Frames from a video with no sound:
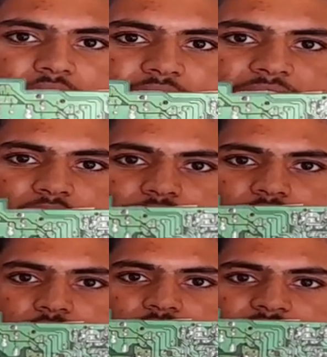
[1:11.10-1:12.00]
ठीक है
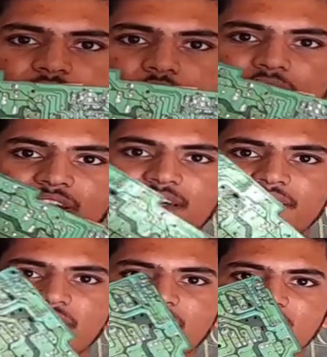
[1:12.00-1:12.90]
दोस्तों ये जो है ना
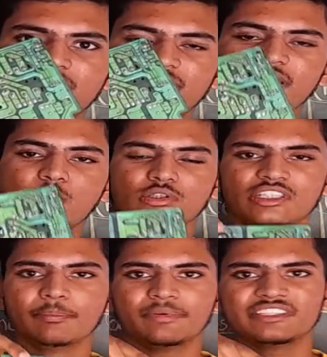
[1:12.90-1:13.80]
ये ये
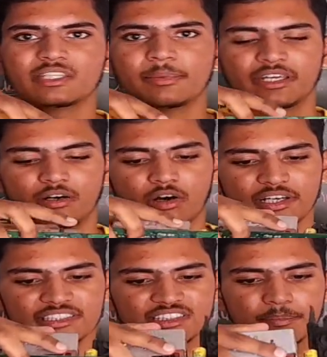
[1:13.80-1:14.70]
होती है पीसीबी
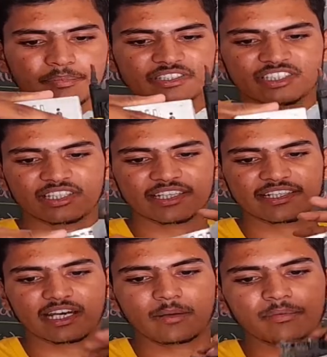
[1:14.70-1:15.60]
और इसके पीछे
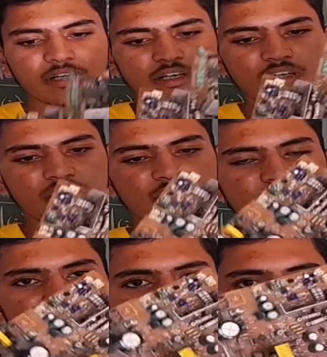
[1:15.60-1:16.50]
देखिए आप
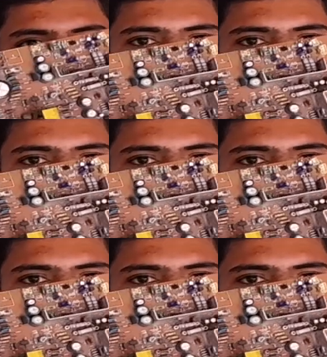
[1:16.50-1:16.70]
ये